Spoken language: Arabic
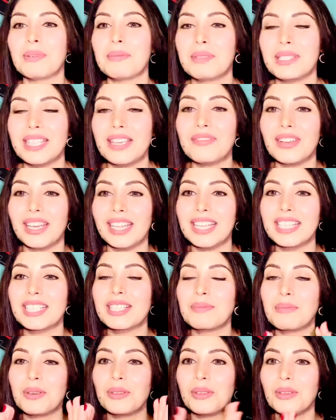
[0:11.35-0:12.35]
بزاف علاش
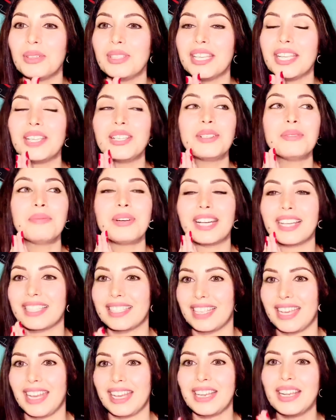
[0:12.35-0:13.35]
الموضوع ديال اليوم
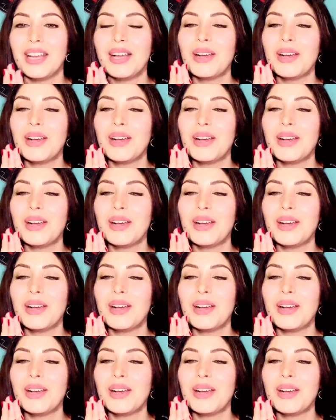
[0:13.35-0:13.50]
غزال